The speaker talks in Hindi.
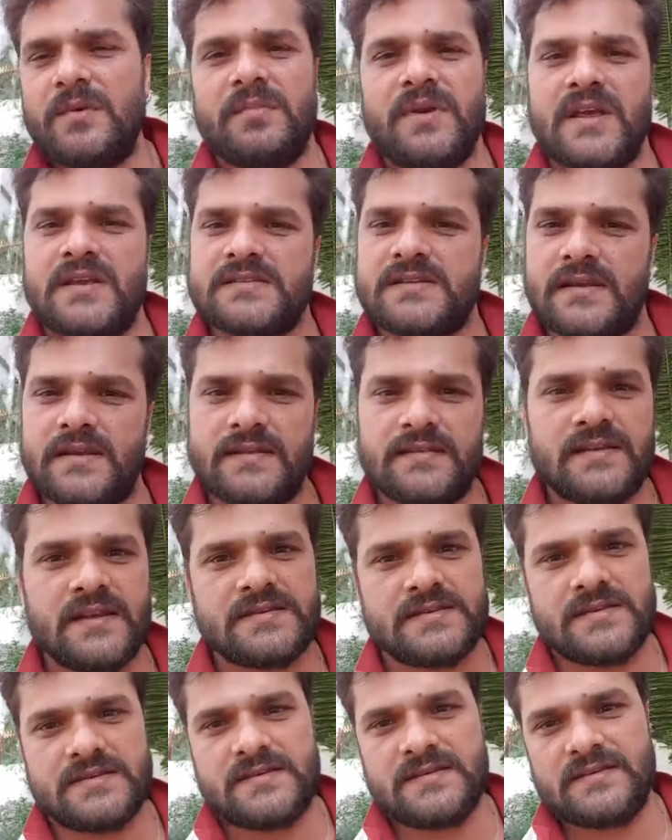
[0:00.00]
मैं बड़ा
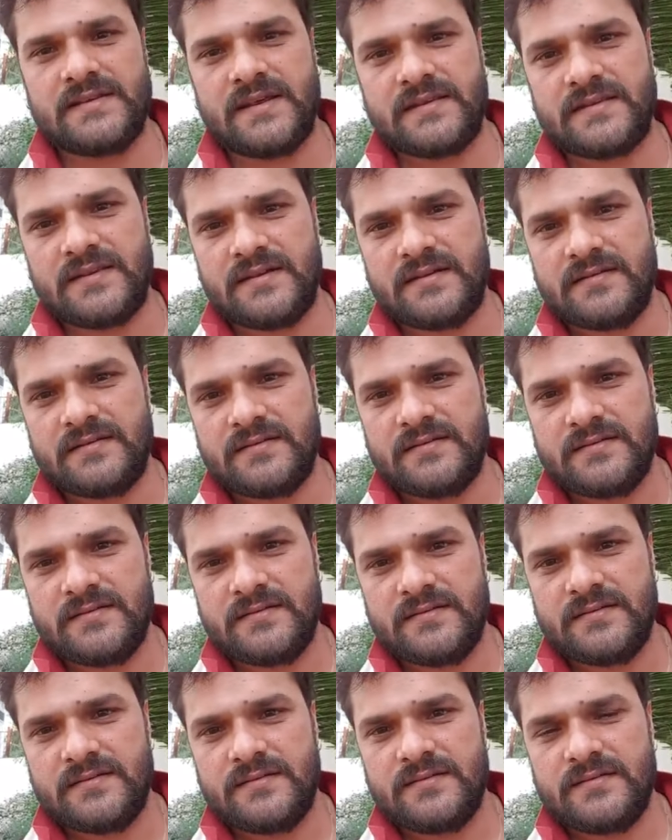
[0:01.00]
सलीमता से जीता
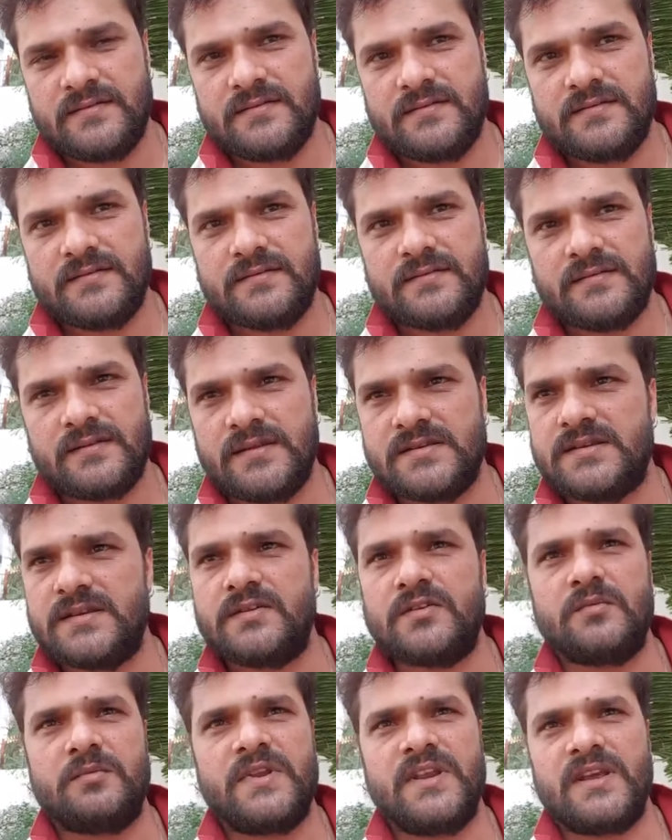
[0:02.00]
था
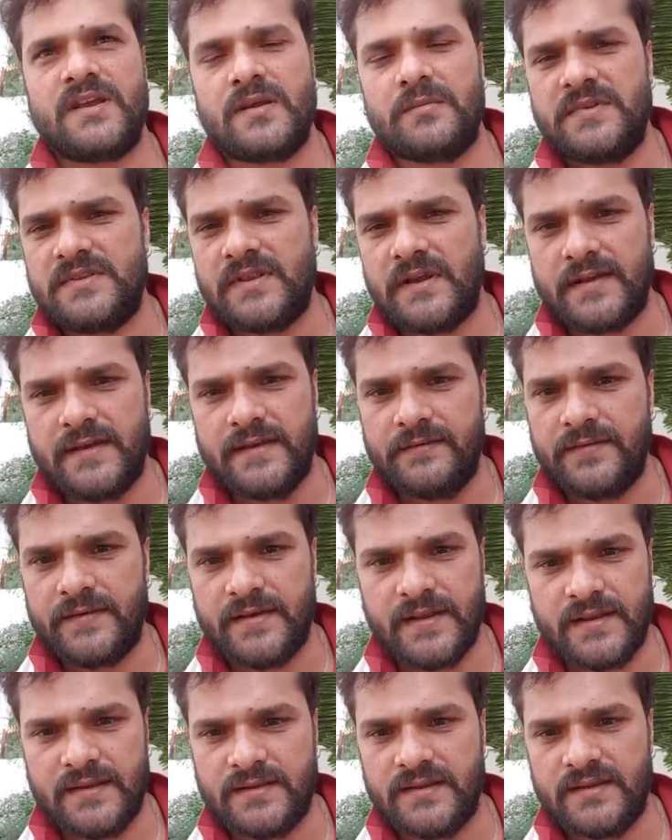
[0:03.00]
किसी को मैंने कभी तकलीफ़
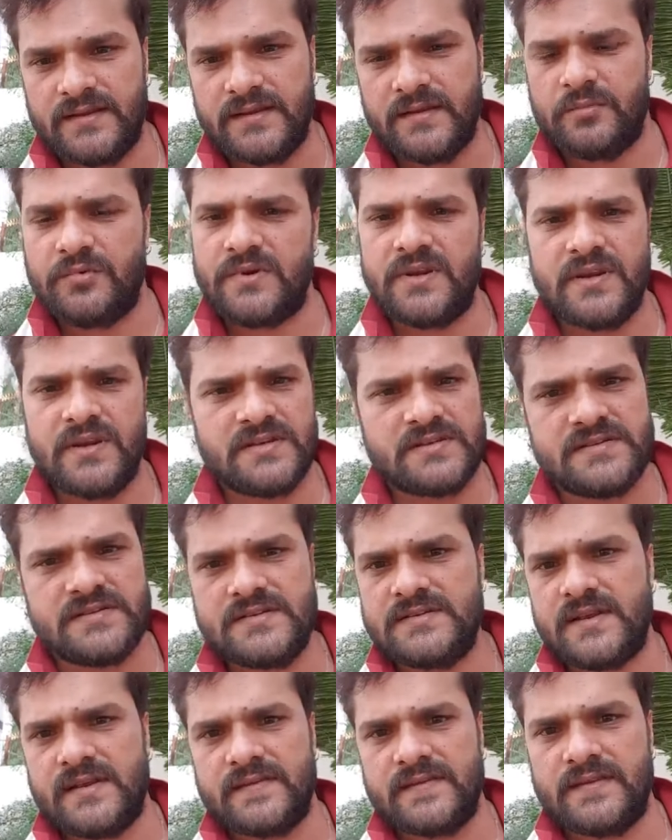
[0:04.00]
नहीं दी ये पूरी
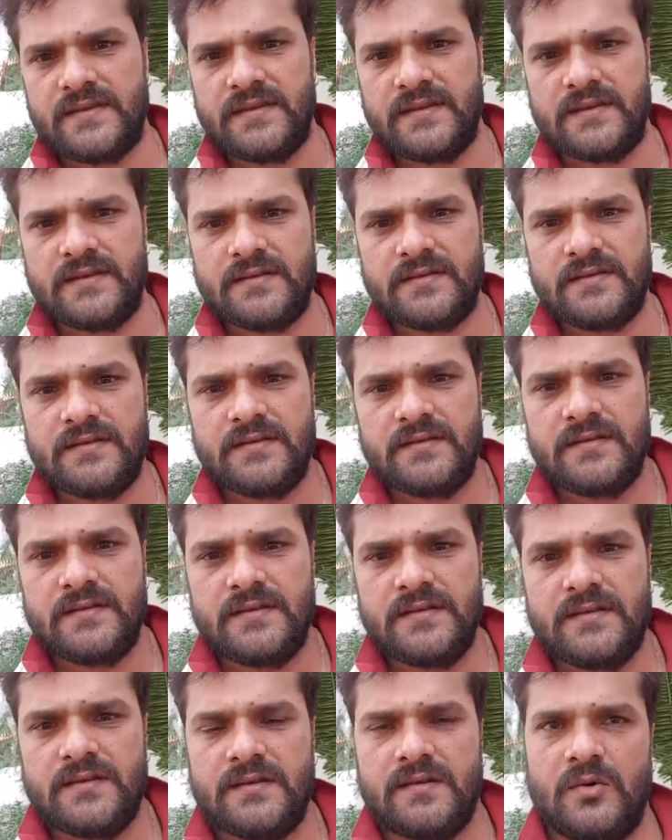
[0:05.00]
इंडस्ट्री जानती है
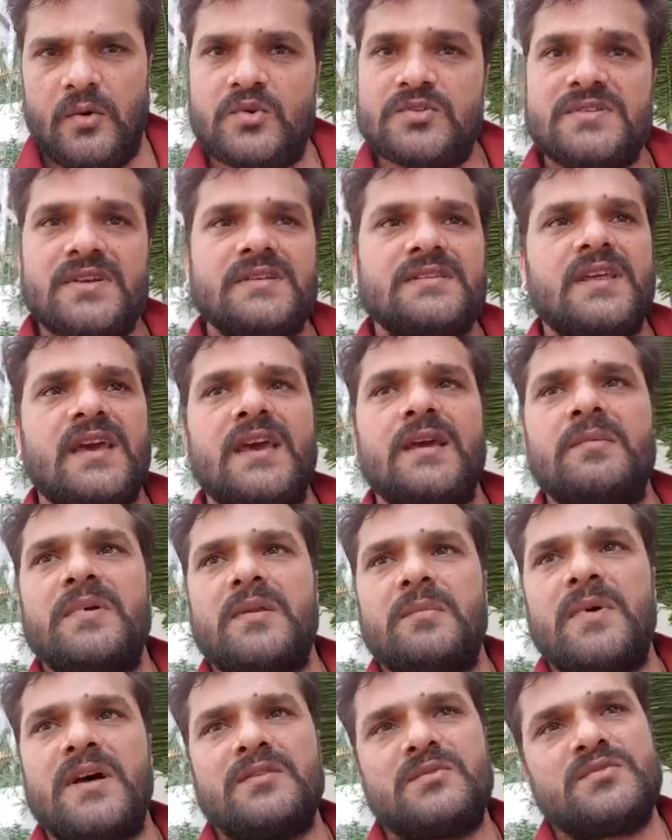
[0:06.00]
हो सकता है
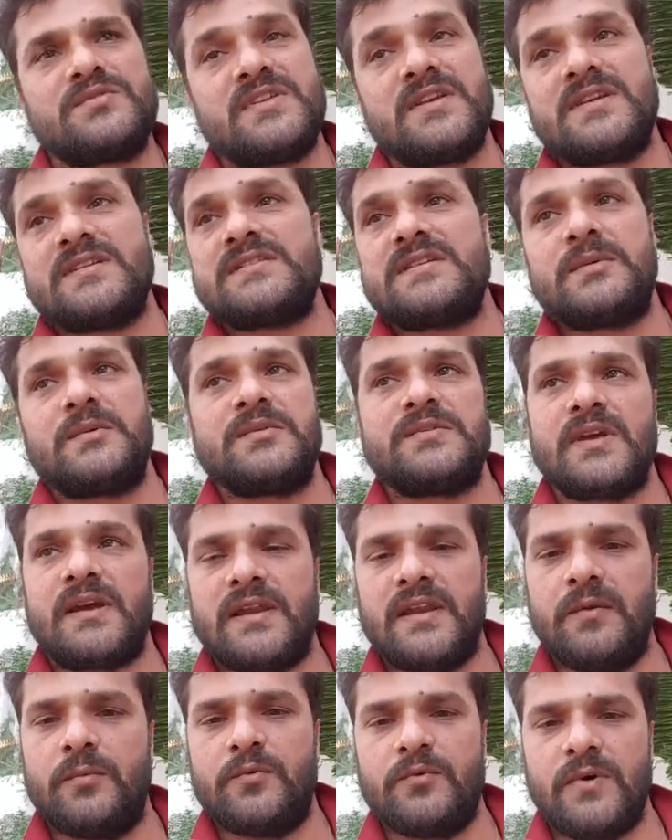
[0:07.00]
मेरे बातों से किसी को
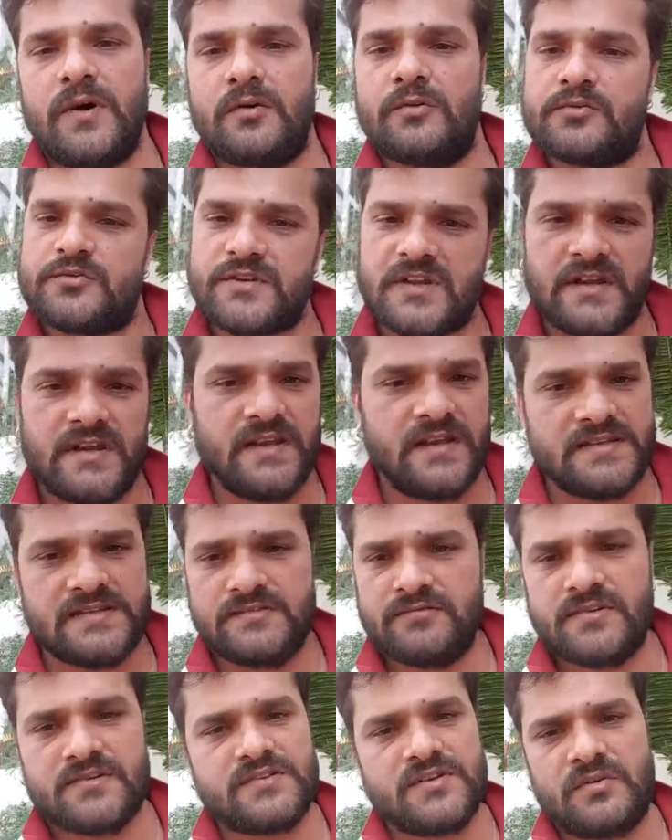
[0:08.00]
तकलीफ़ हुआ हो उसके लिए
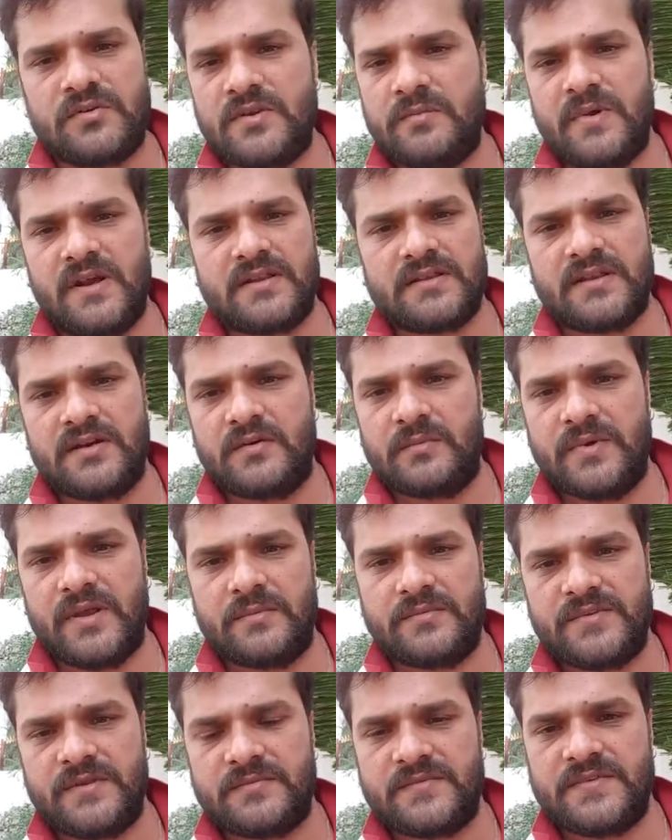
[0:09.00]
आजीवन सॉरी मांगता हूँ
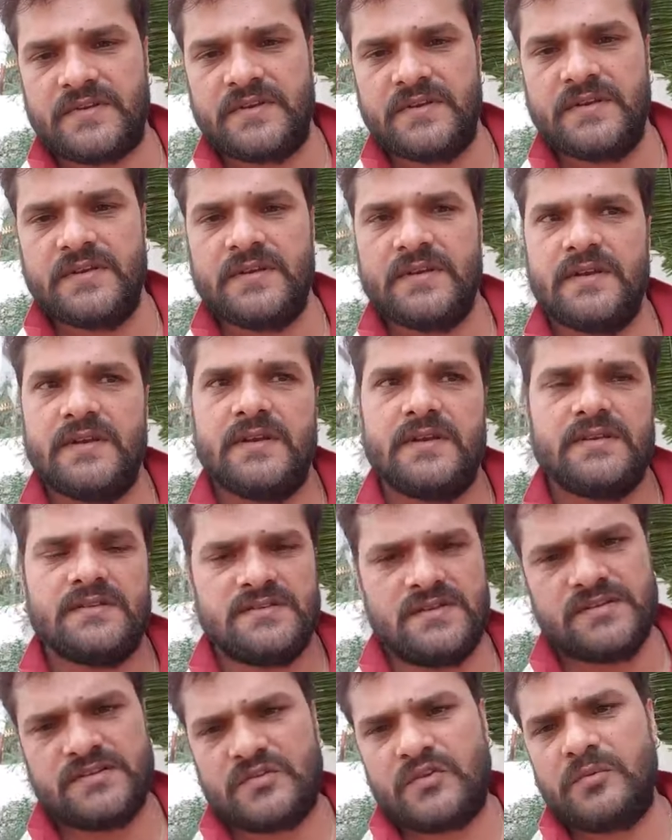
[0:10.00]
मैं आप सबसे
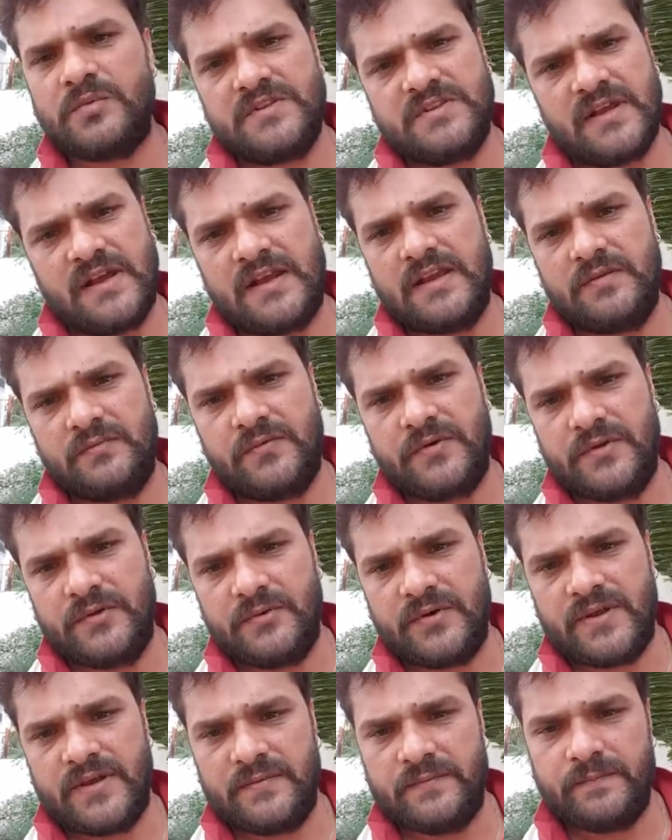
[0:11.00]
जिसको भी तकलीफ़ हुई
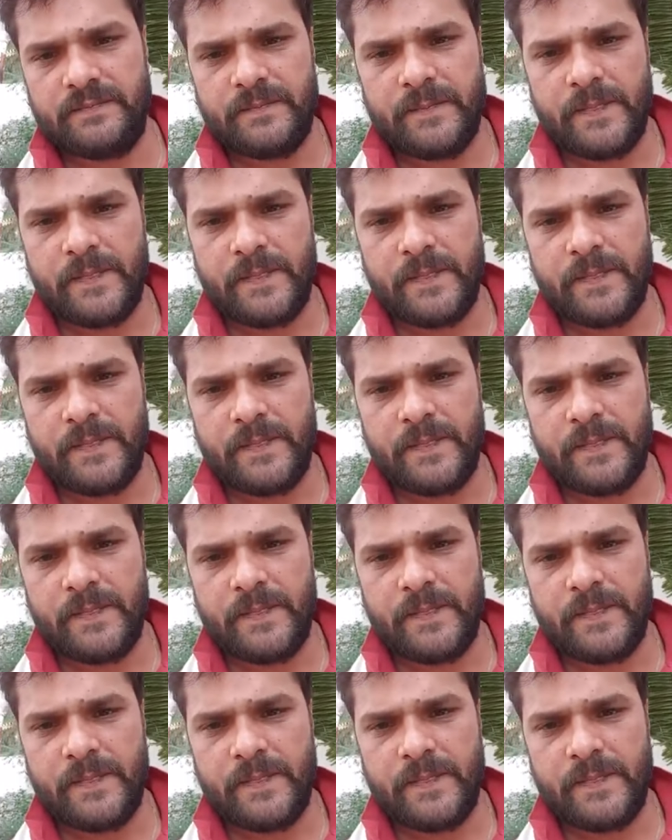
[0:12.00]
होगी